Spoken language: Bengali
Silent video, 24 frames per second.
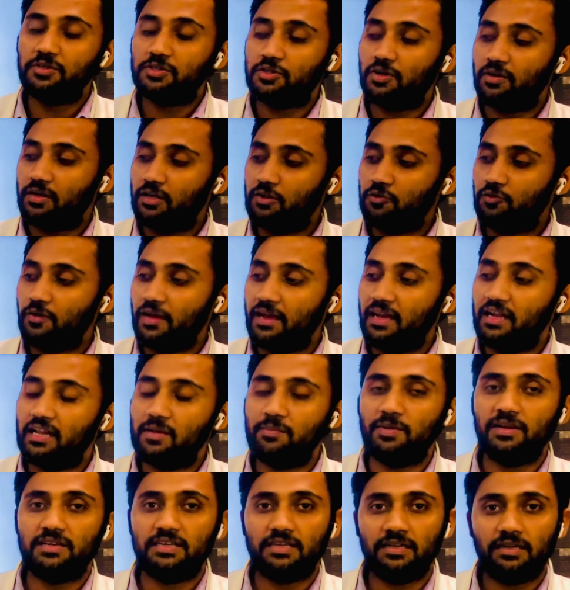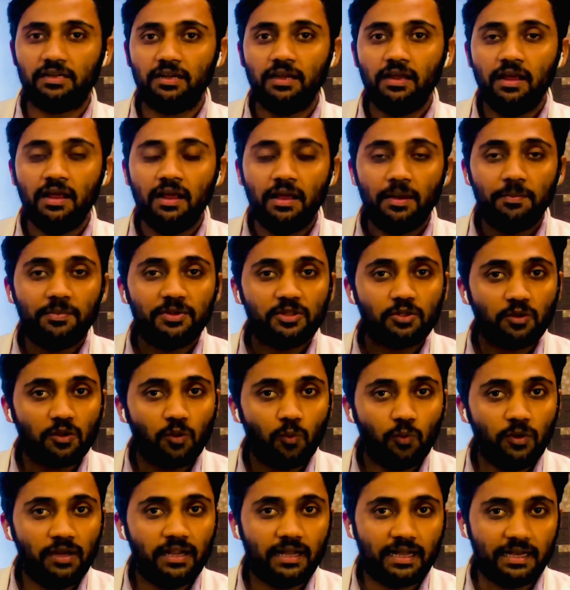বিষয় কিন্তু এই এগ্রিমেন্টের ভিতরে
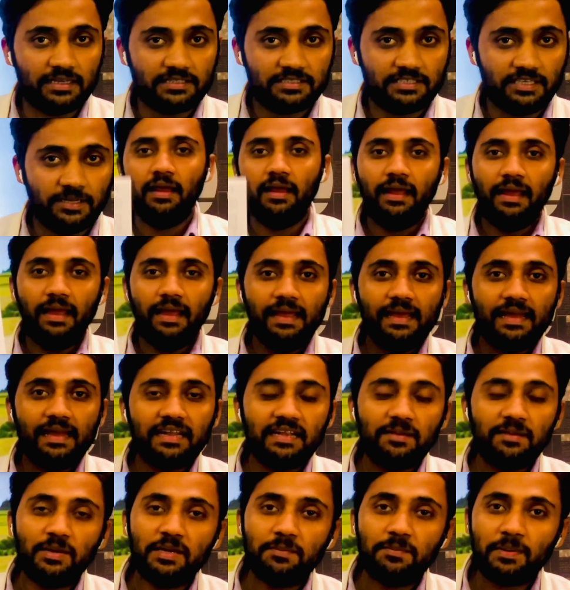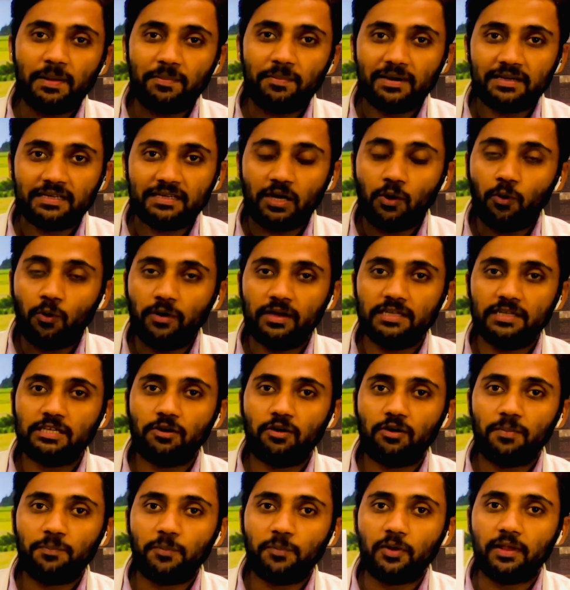উল্লেখ আছে এই এগ্রিমেন্ট পেপারটা হয়ে
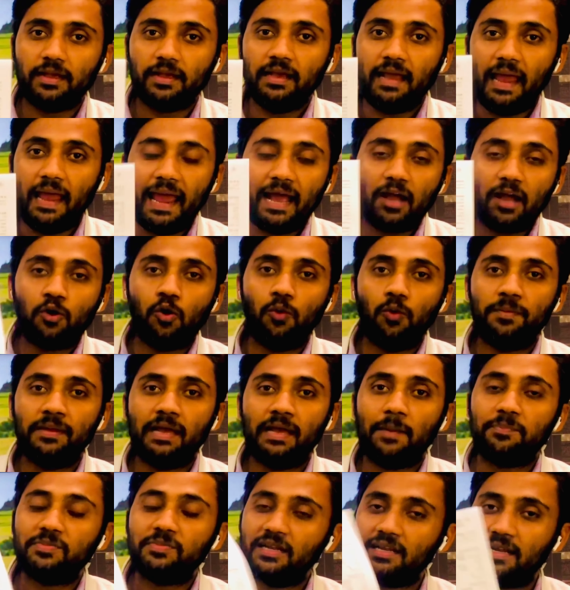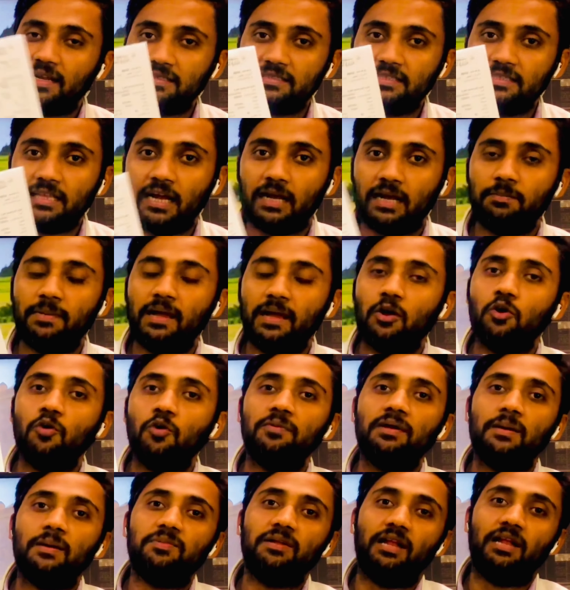যাওয়ার পরে এক কপি আপনার কাছে থাকবে এক
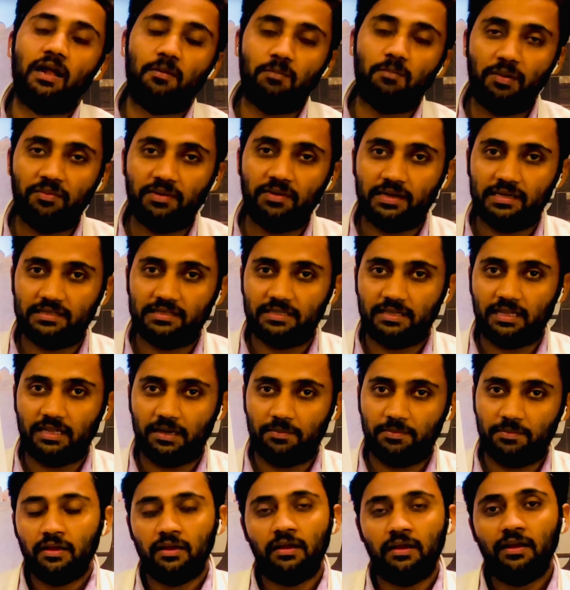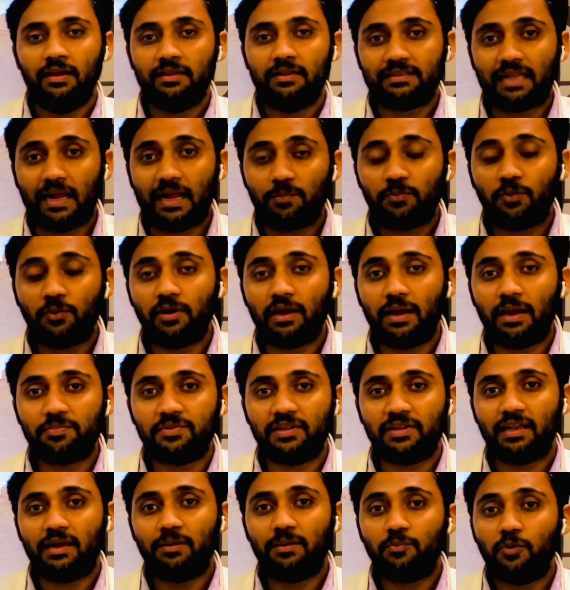কপি আপনার আর বাবার কাছে থাকবে তারপর
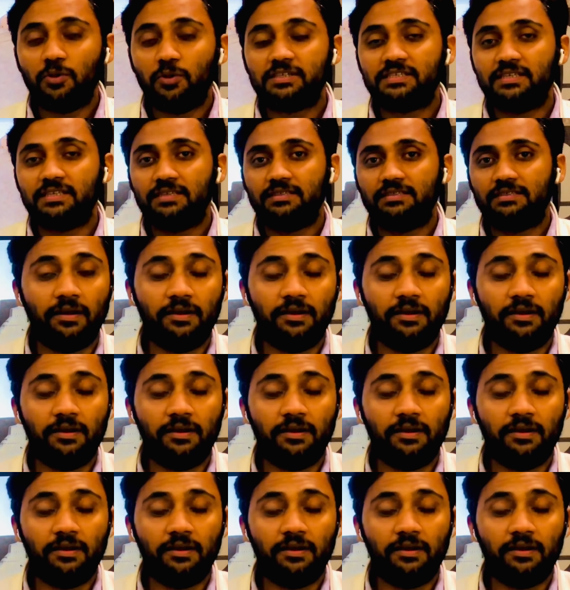আপনারা বলছেন